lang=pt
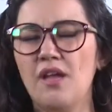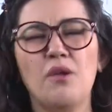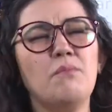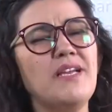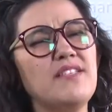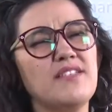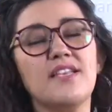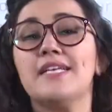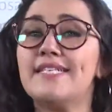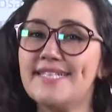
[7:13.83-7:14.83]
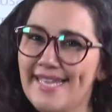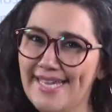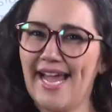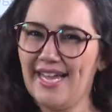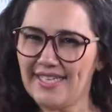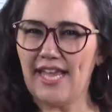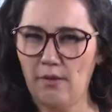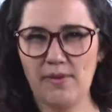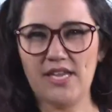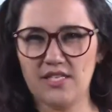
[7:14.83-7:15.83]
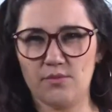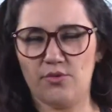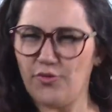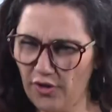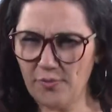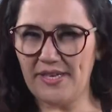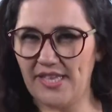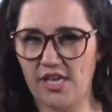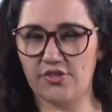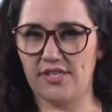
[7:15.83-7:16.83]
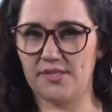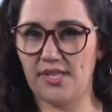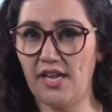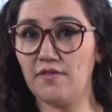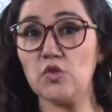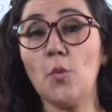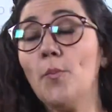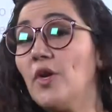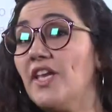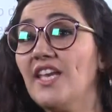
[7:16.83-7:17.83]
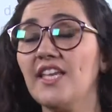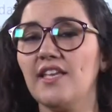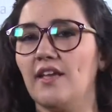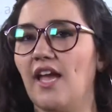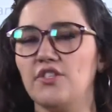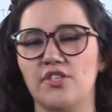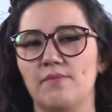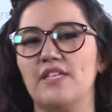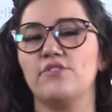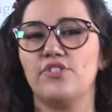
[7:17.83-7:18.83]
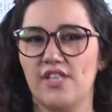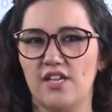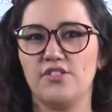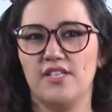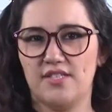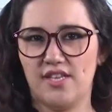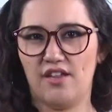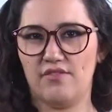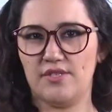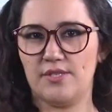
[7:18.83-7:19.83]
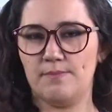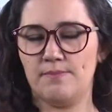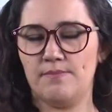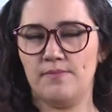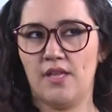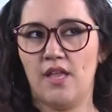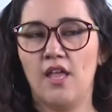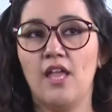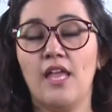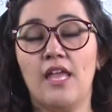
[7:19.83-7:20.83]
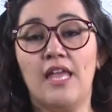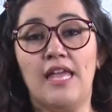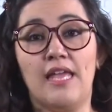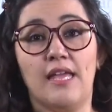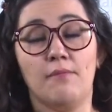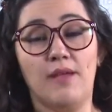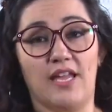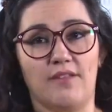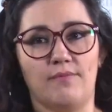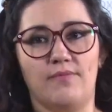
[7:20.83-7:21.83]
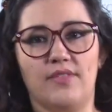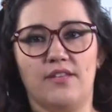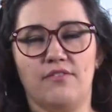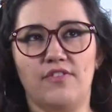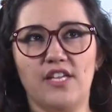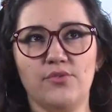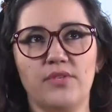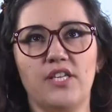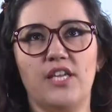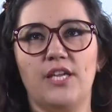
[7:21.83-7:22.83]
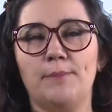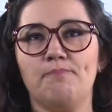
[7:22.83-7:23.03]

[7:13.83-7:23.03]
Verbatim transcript: Mas será que é mesmo? Foi uma idade das trevas ou por que, que é chamado de idade das trevas? Bem, vejam que